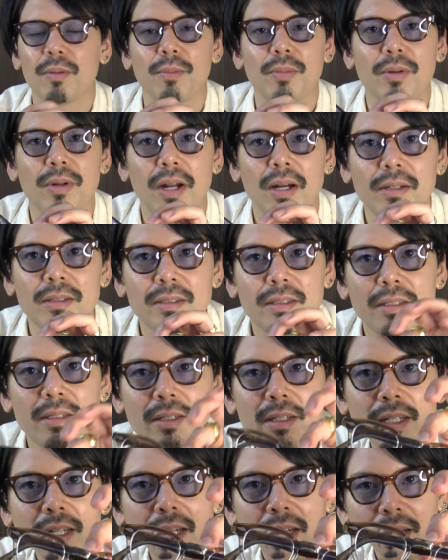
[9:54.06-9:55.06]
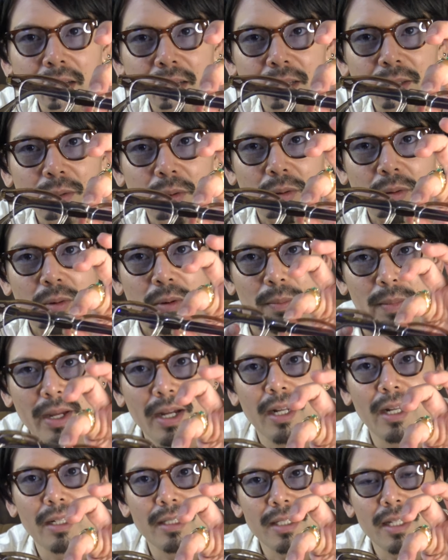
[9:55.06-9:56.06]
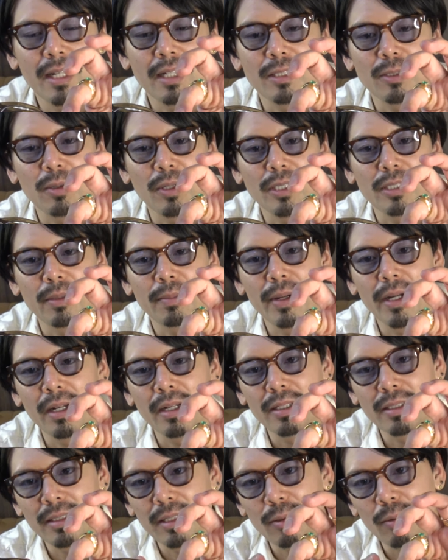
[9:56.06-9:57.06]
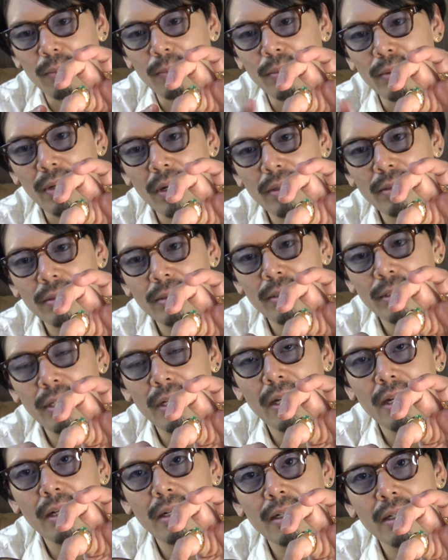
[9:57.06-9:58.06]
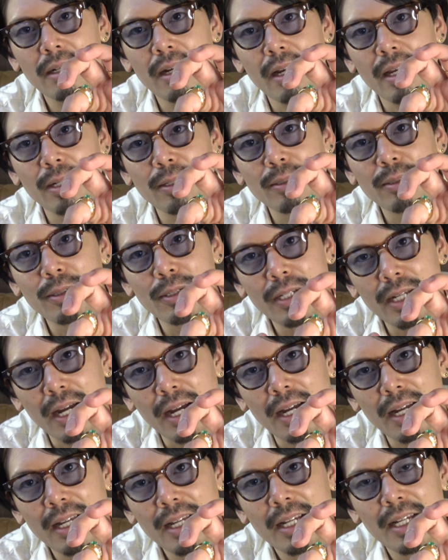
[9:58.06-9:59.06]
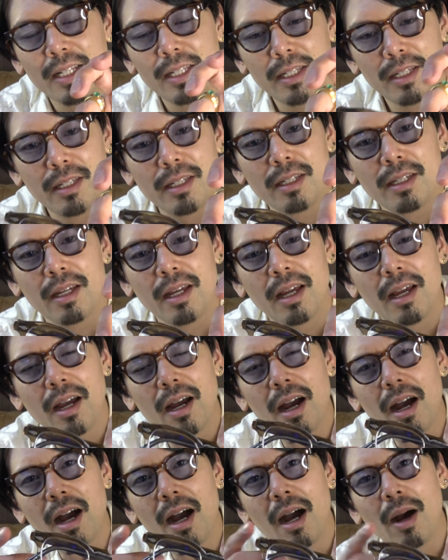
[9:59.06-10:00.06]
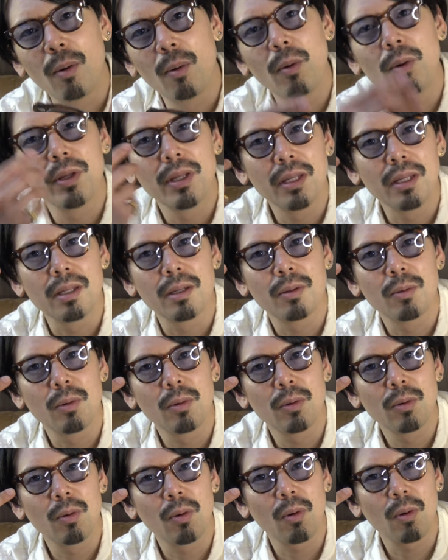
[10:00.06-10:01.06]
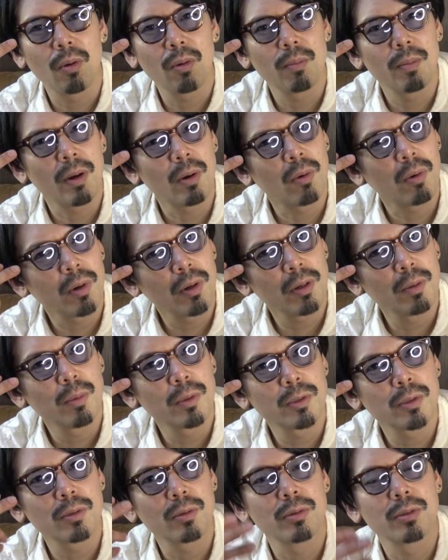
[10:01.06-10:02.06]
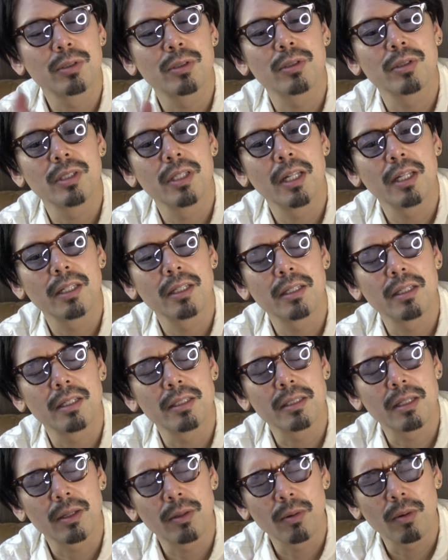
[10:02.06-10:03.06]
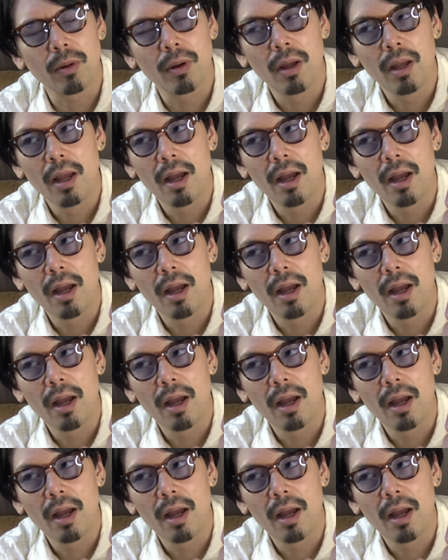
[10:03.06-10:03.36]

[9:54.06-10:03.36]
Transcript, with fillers: ブラウンクリアのこれメガネ前回紹介したメガネですけどブラウンクリア×クリアに青いこ,、まあ、これよりもちょっと薄いんですけど